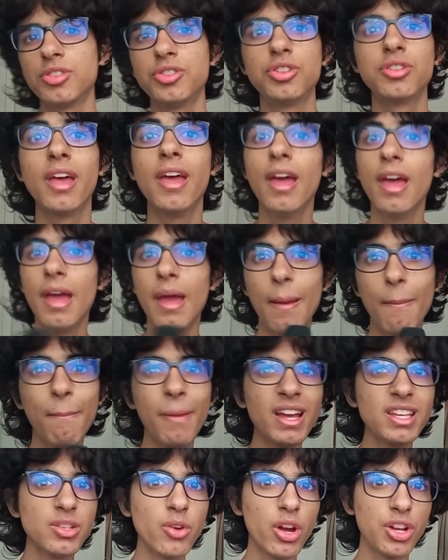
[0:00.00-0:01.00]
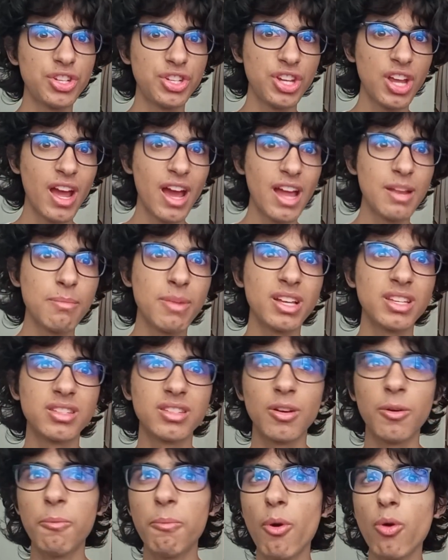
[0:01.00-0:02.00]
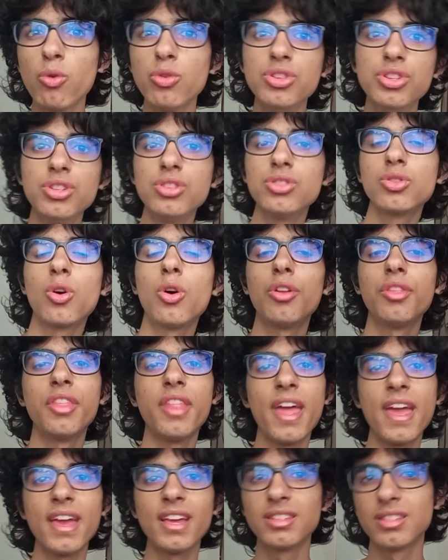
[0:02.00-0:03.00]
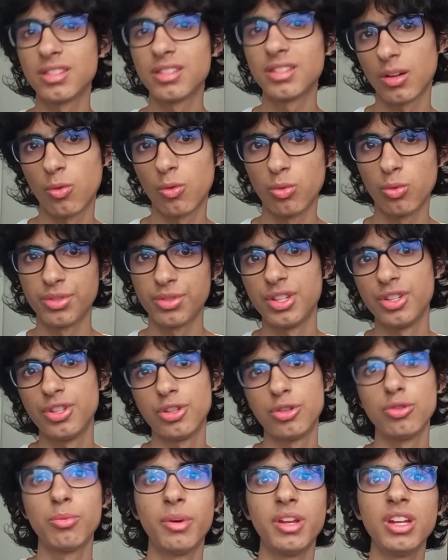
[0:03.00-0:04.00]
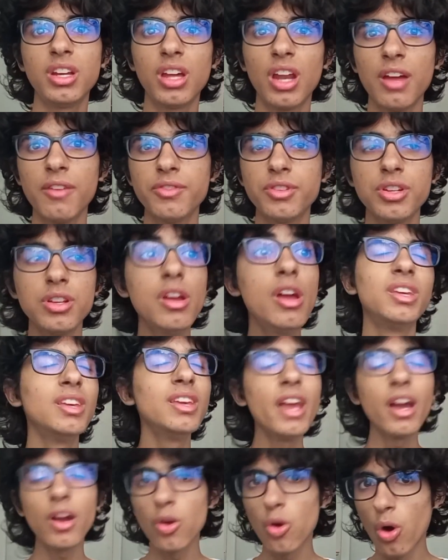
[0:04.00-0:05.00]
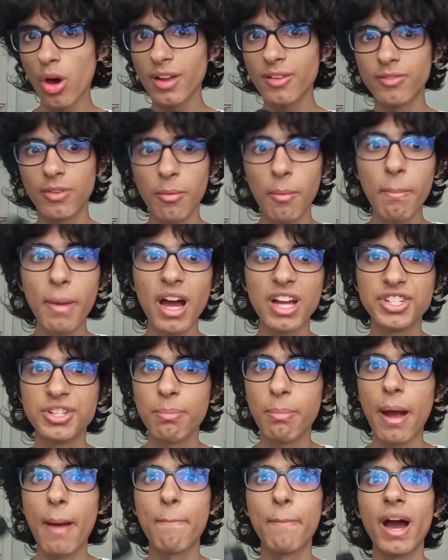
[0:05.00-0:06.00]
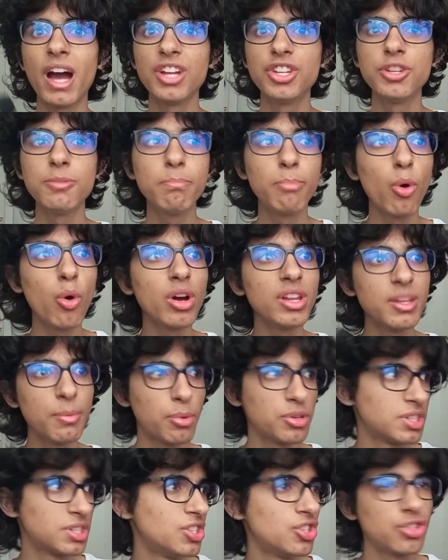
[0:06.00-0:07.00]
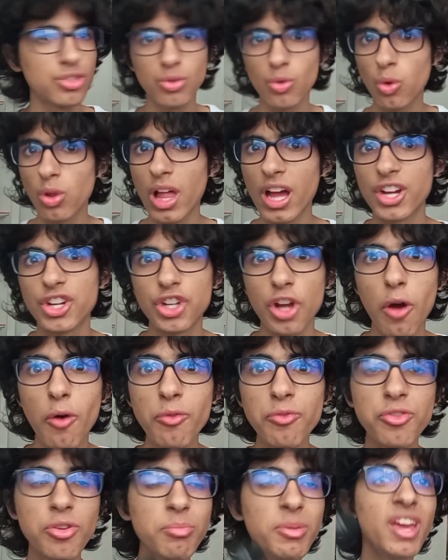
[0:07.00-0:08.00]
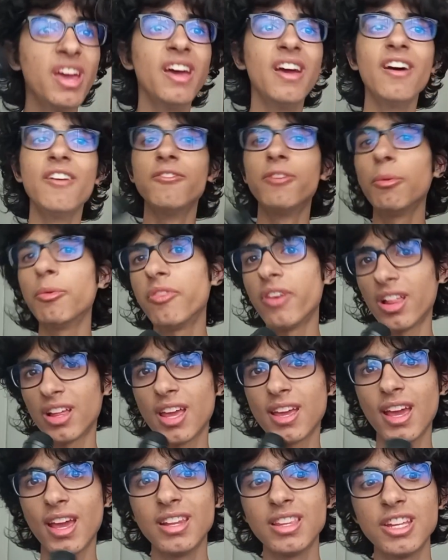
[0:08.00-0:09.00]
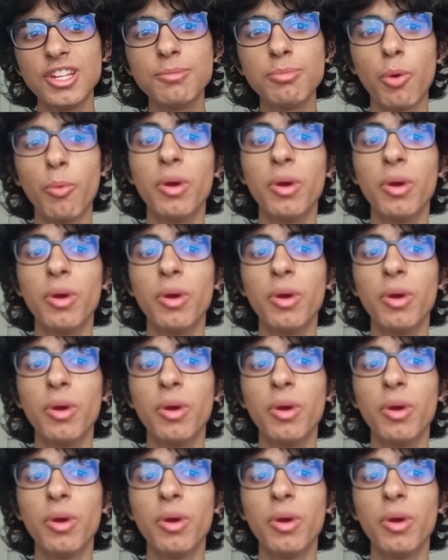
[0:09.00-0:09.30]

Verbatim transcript: disso. Mas eu achei a animação um pouco desconexa com o sentido do Minecraft. E agora vamos partir pra parte boa. Depois a gente escolachar o filme. Vamos falar o é que ele tem de bom.